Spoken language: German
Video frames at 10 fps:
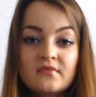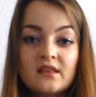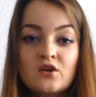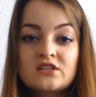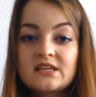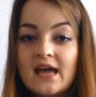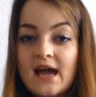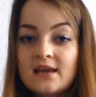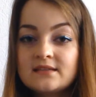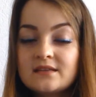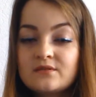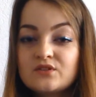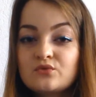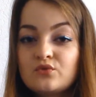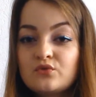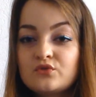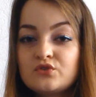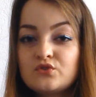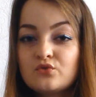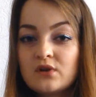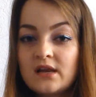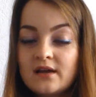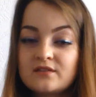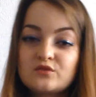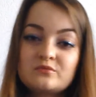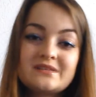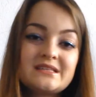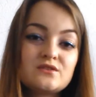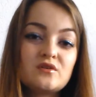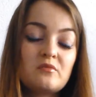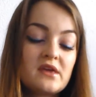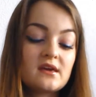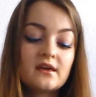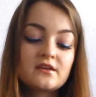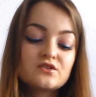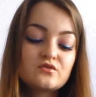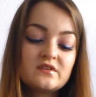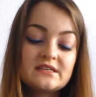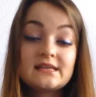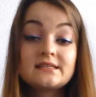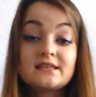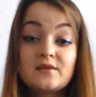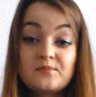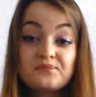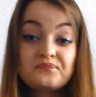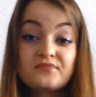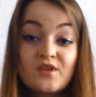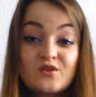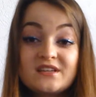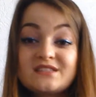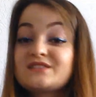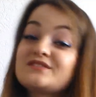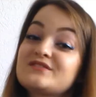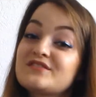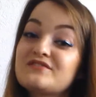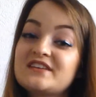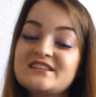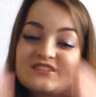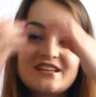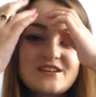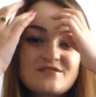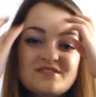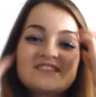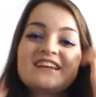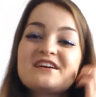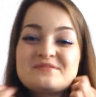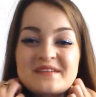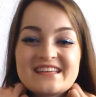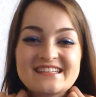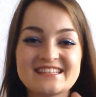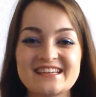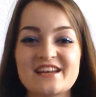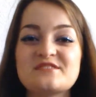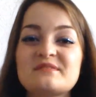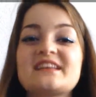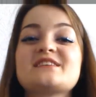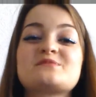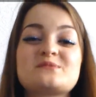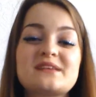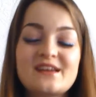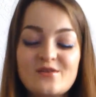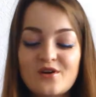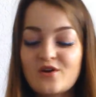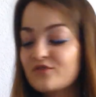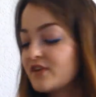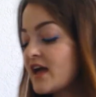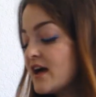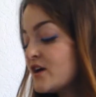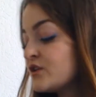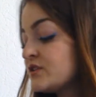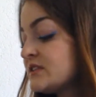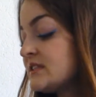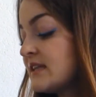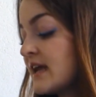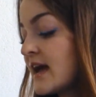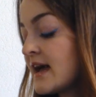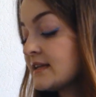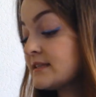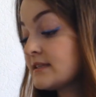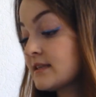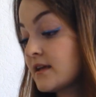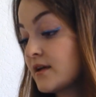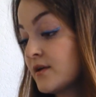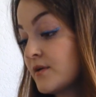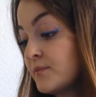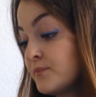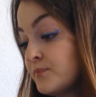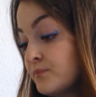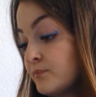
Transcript: neutral ist, aber so dunklere, so ein bisschen so eine Beere Richtung, so wie das eben. Und das finde ich total gut. Und den habe ich bei ihr gesehen, dann habe ich mir gedacht, ich muss mir den auch kaufen. Und der hat, ähm,